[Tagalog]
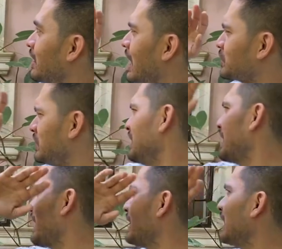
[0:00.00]
actually
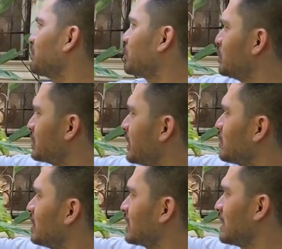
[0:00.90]
nakailang produce na
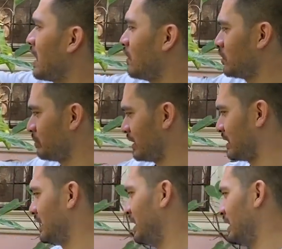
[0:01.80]
ito ng dahon but
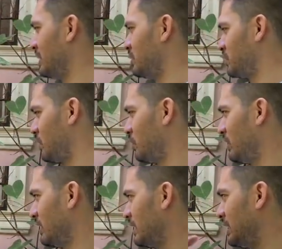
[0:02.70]
then
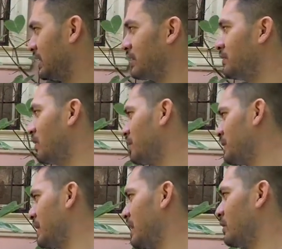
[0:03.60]
slowly gini-give off
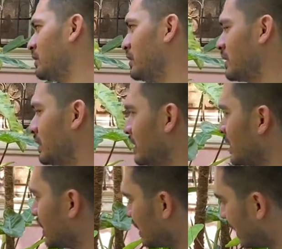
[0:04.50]
niya or
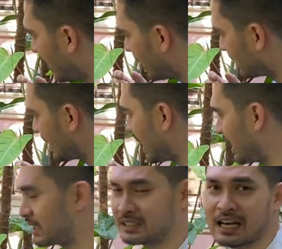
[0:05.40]
uh,
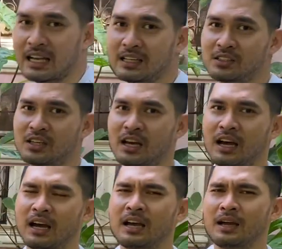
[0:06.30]
nalalanta lang
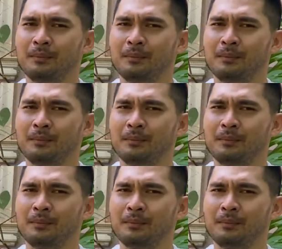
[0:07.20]
siya.